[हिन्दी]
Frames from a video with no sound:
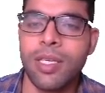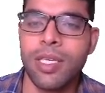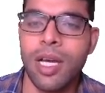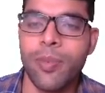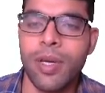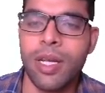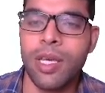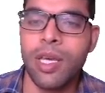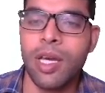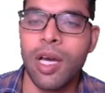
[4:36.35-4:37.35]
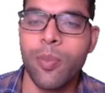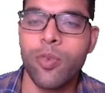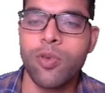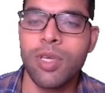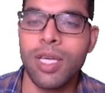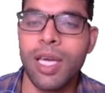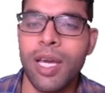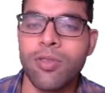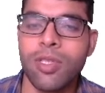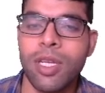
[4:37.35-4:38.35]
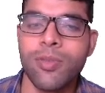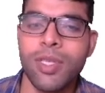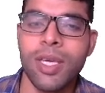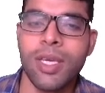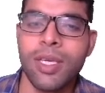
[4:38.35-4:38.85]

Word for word: यहाँ पर अब पूछा क्या है उसने हमसे